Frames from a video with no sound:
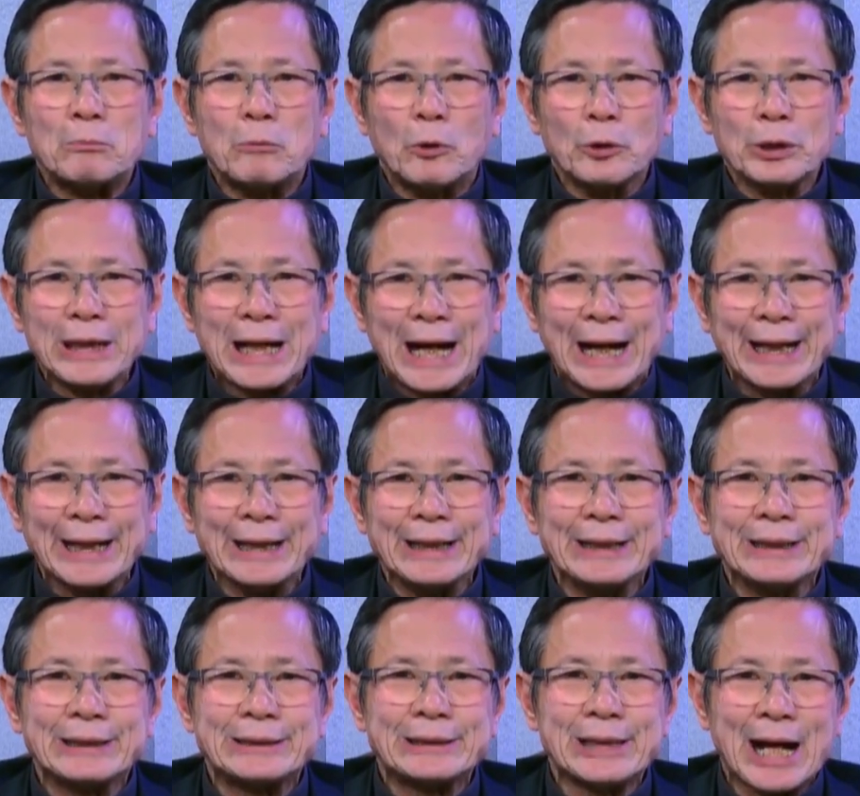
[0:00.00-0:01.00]
mỗi ngày
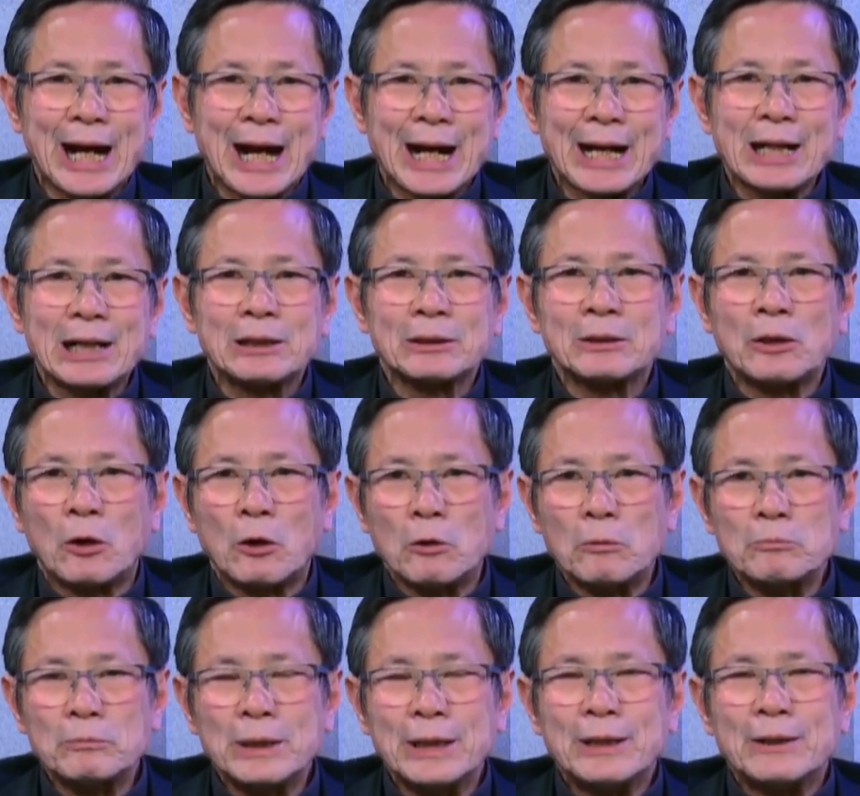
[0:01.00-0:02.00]
sáng
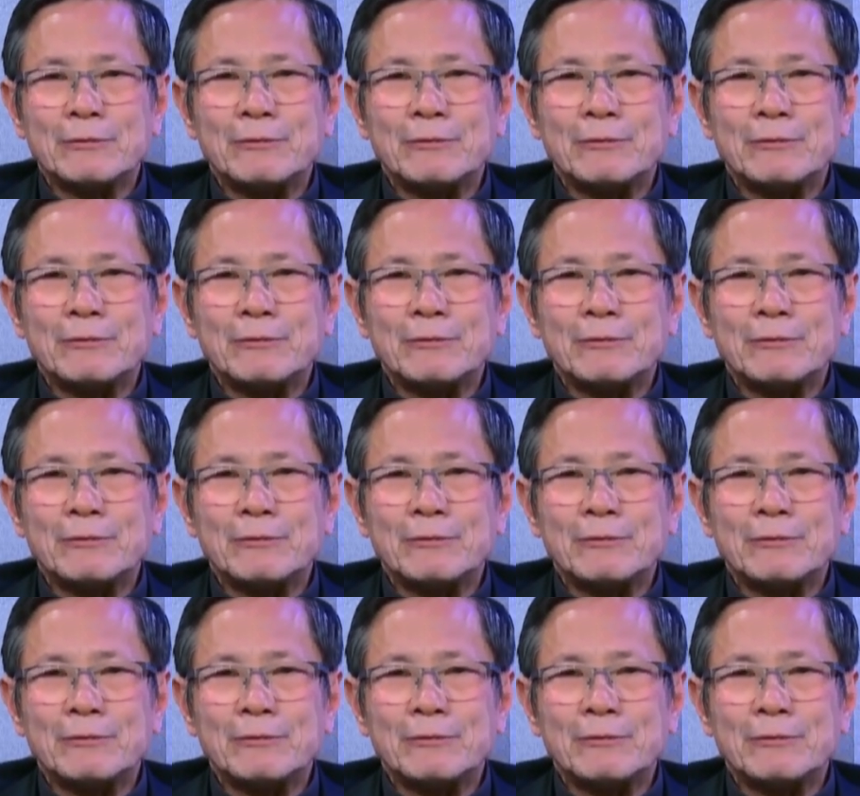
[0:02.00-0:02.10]
hôm